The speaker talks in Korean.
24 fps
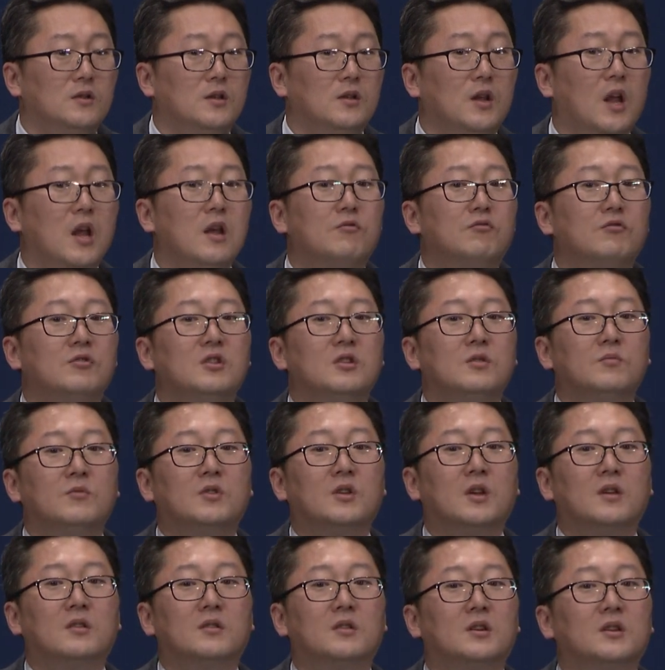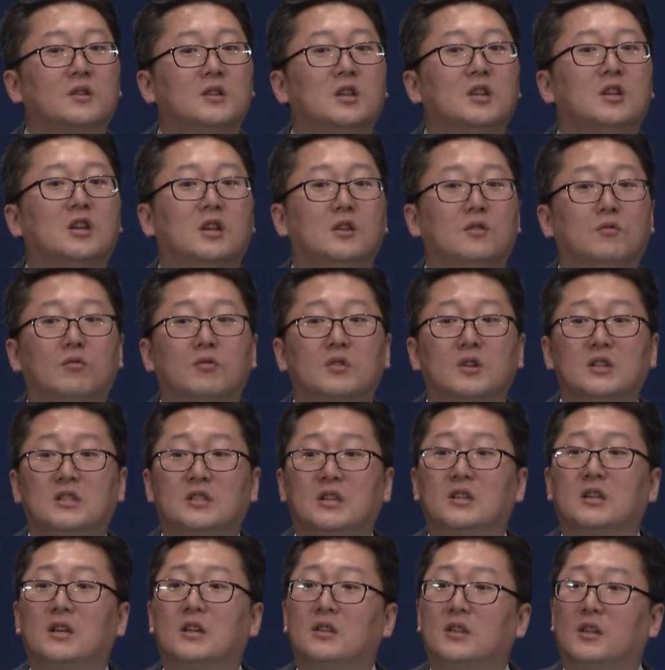예수님께서 이 기도를
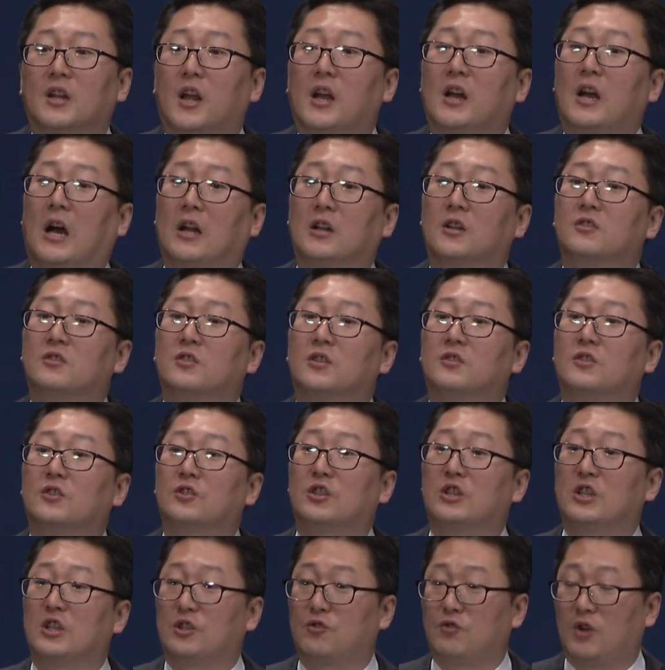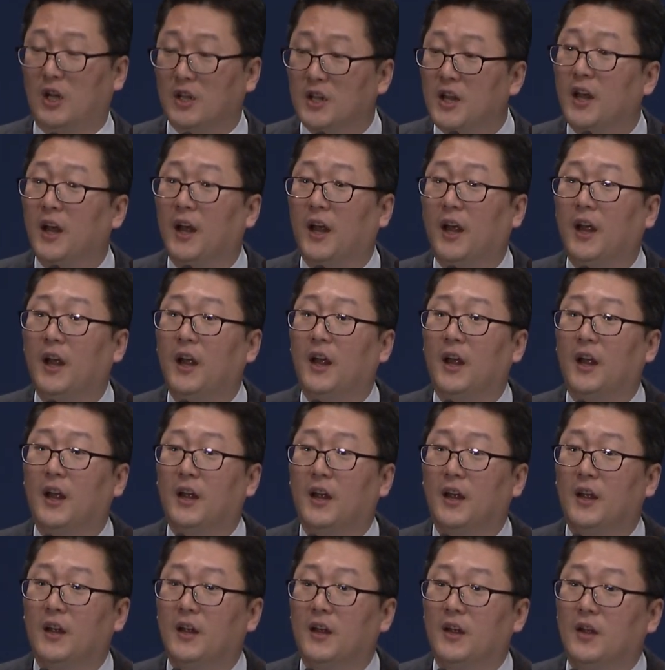제자들에게 가르쳐주기 전에
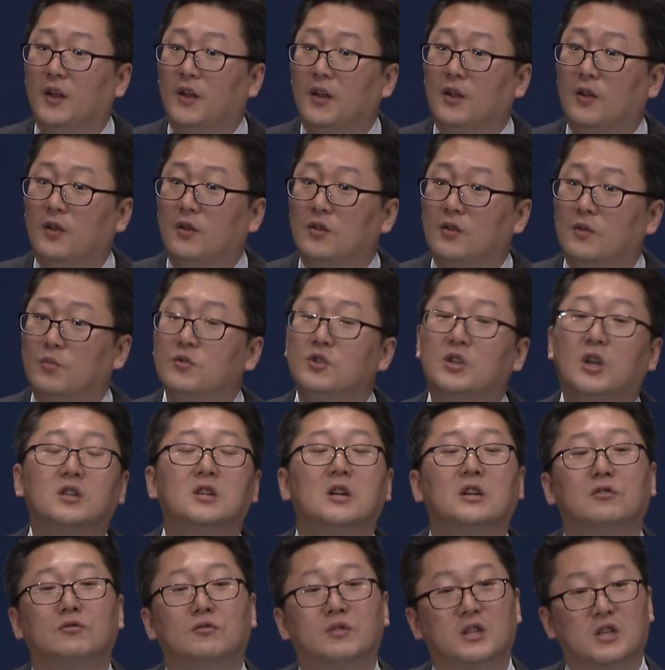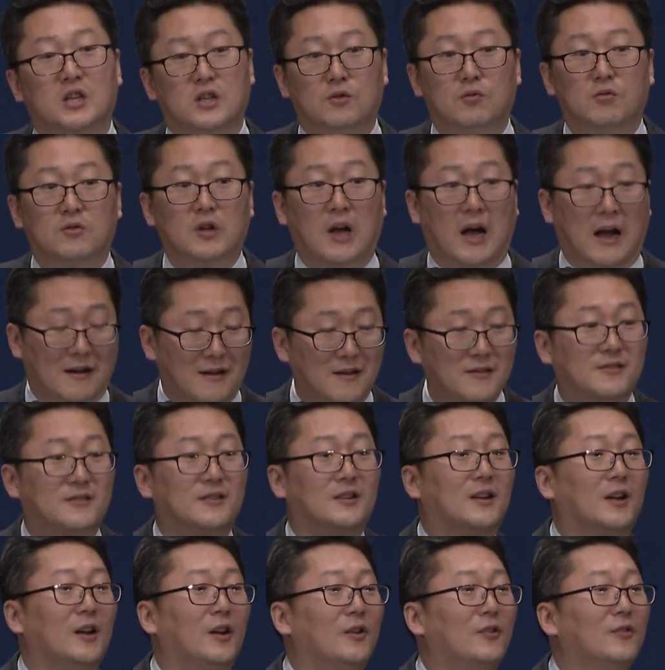제자들은 기도를 안
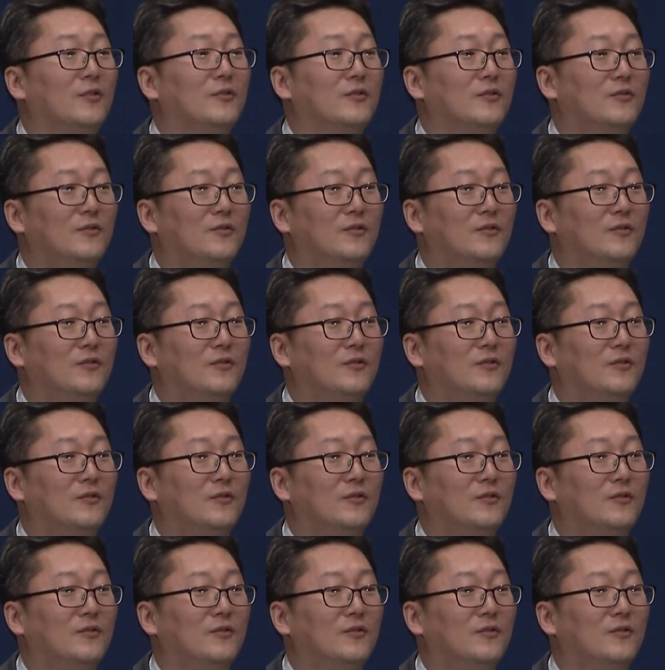했을까요?